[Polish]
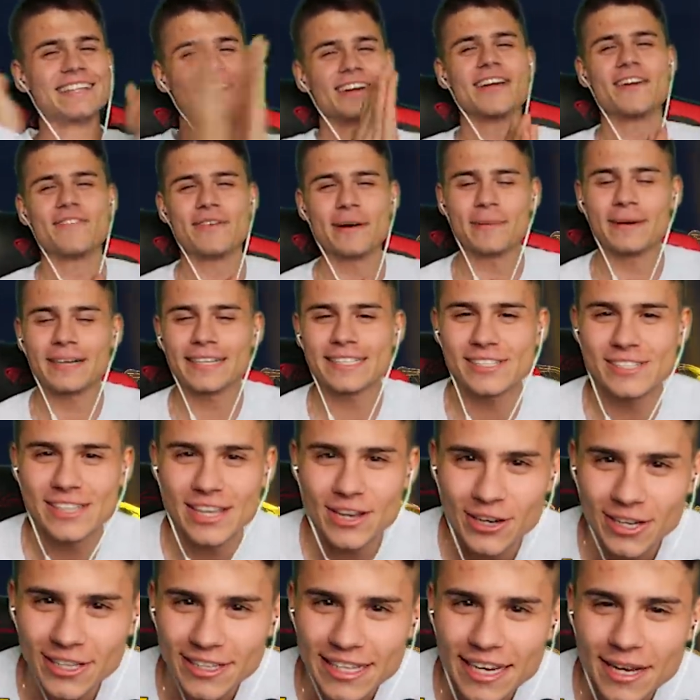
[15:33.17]
dziękuję wam bardzo
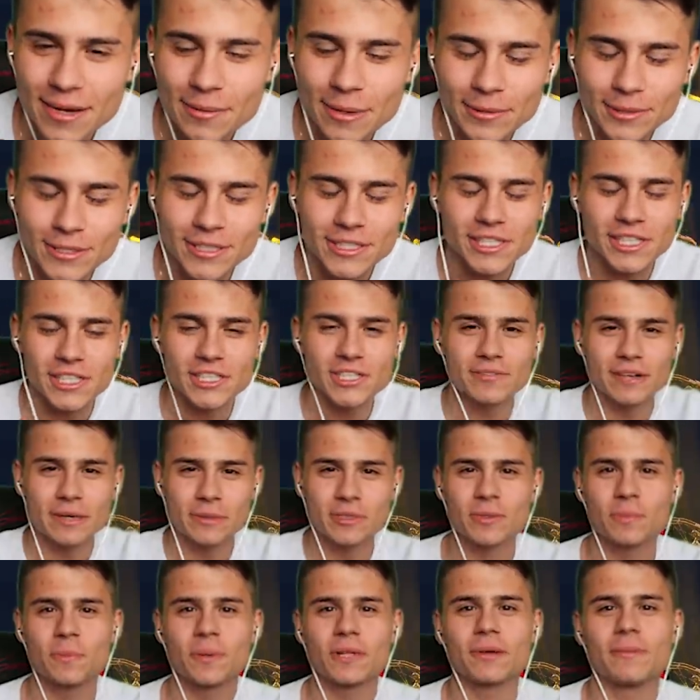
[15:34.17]
za oglądanie, mam nadzieję, że wam
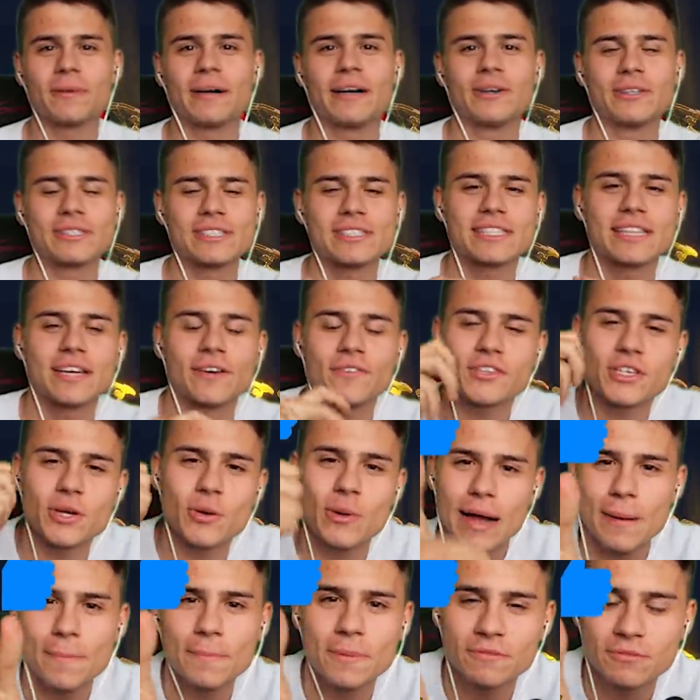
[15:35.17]
się podobało, zostawcie
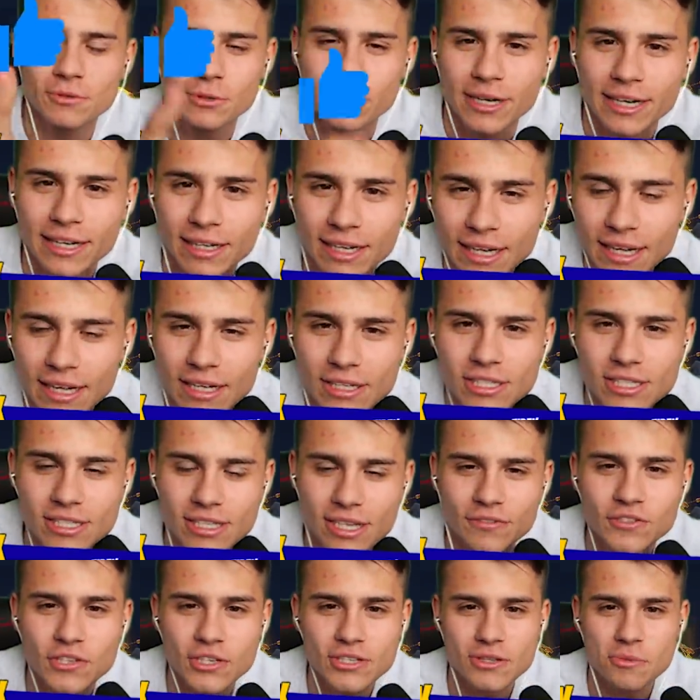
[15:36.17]
łapy w górę,
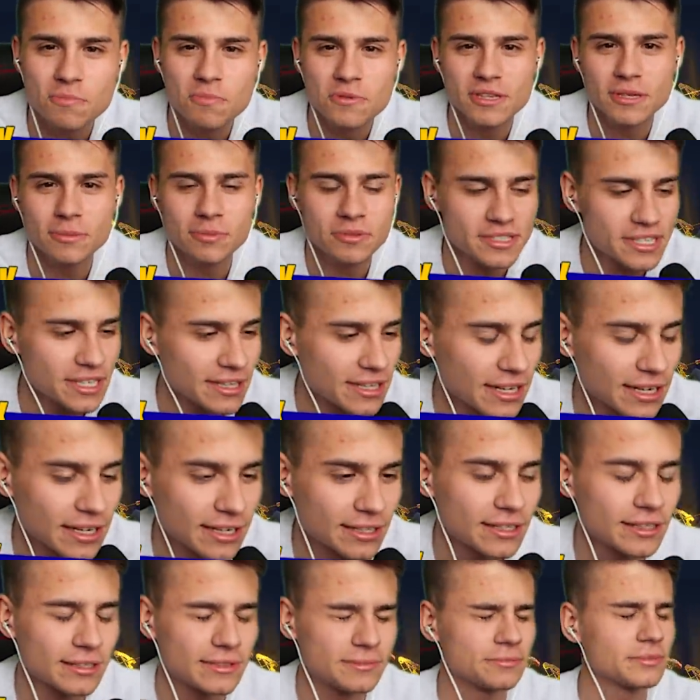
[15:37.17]
zostawcie subskrypcję na
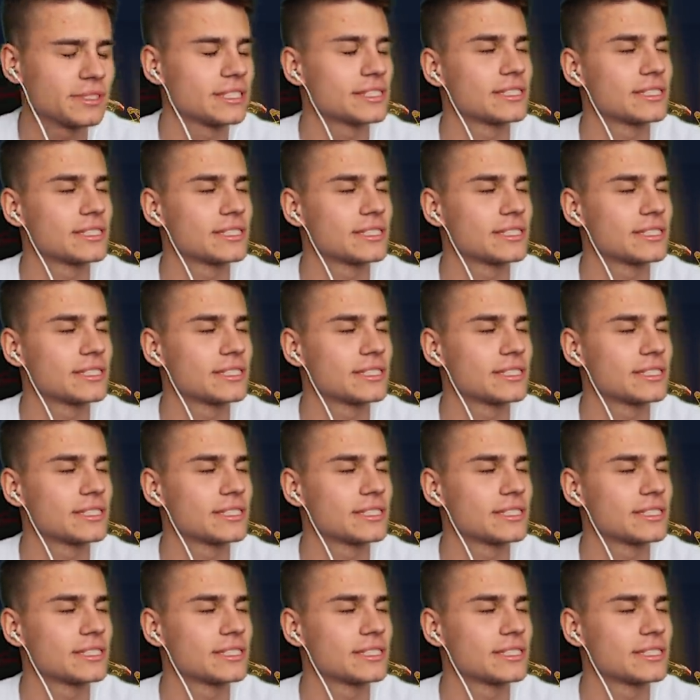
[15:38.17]
kanale,